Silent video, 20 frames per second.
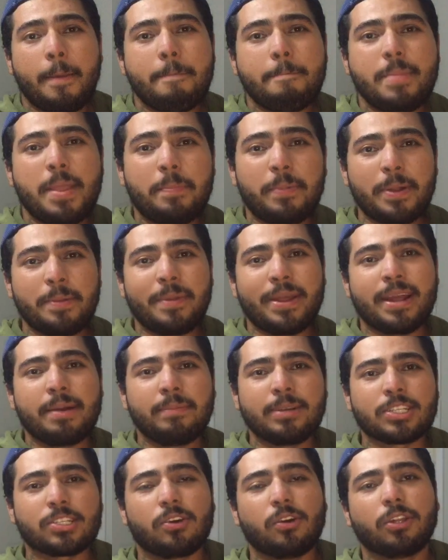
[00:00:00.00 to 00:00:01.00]
Mi primera
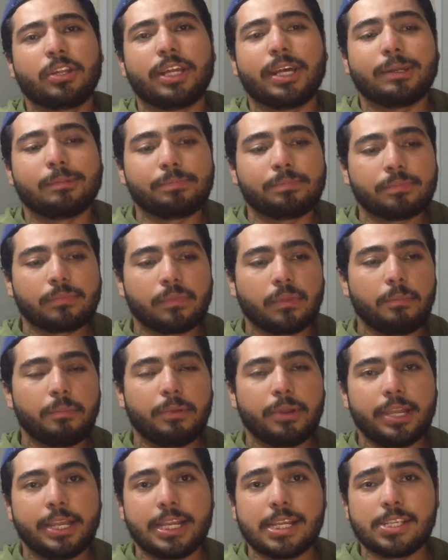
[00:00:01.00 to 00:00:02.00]
mascota.
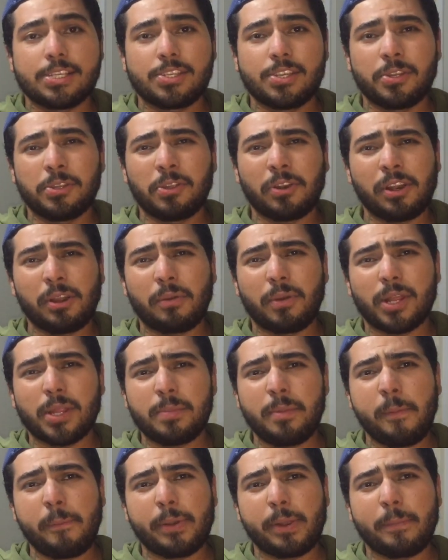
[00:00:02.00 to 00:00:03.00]
Pues yo no
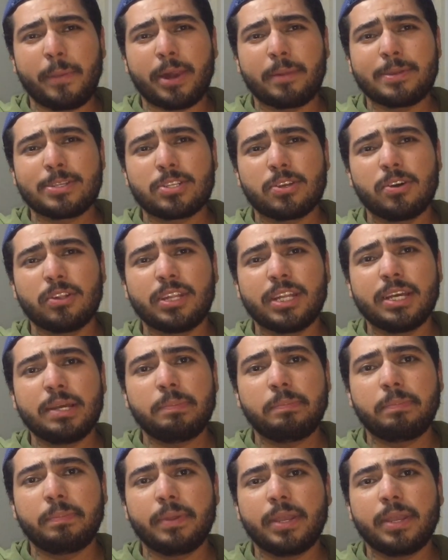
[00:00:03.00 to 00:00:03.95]
recuerdo mi primera mascota,